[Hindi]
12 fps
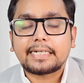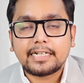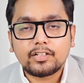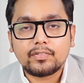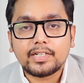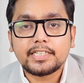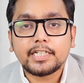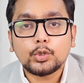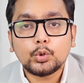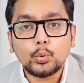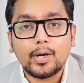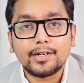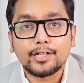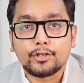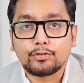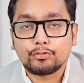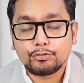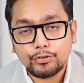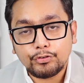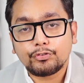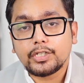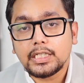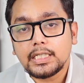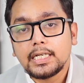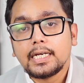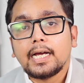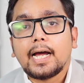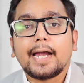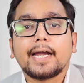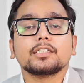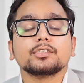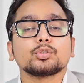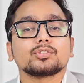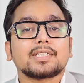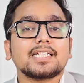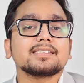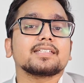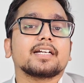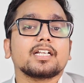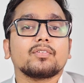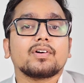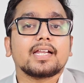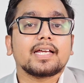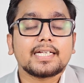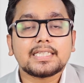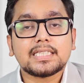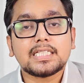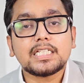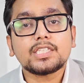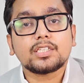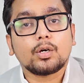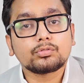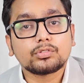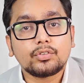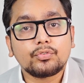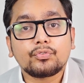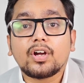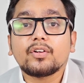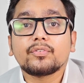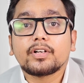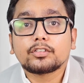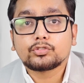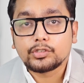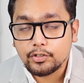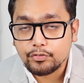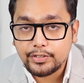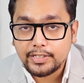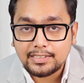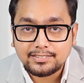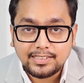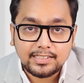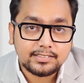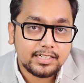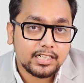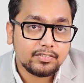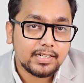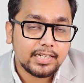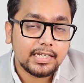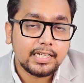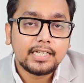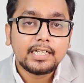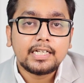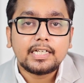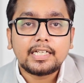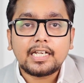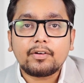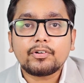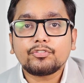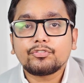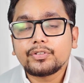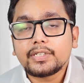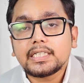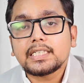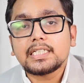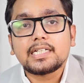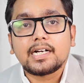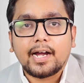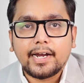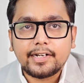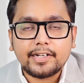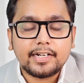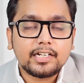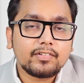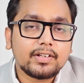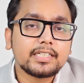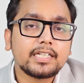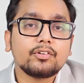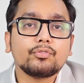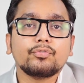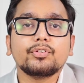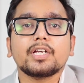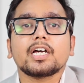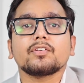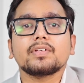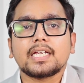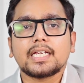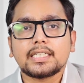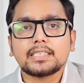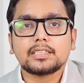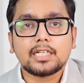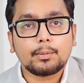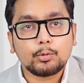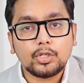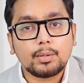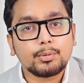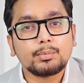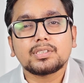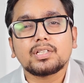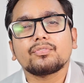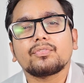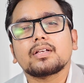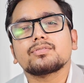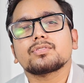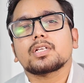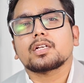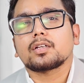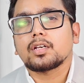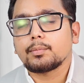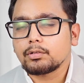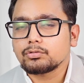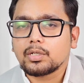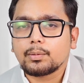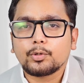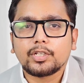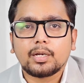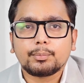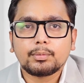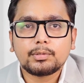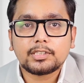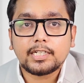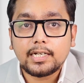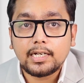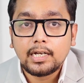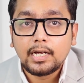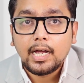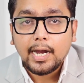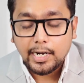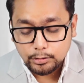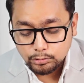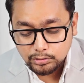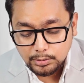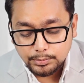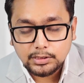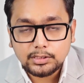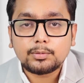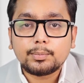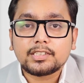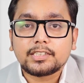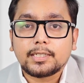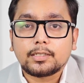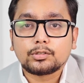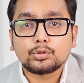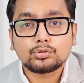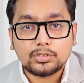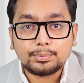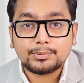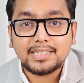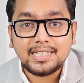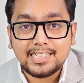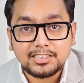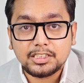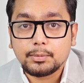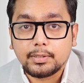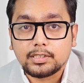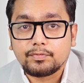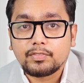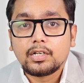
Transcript: रहने वाली है 250 एंड जो साइज रहने वाला है 3500 स्क्वायर फीट का साइज रहने वाला है 11 फीट की हाइट रहने वाली है वी वी आर ए सी आपको यहाँ पे मिलता है फाइव स्टार क्लब हाउस आपको यहाँ पे मिलता है एंड जो सबसे अच्छी बात है ना जो सबसे अच्छी बात है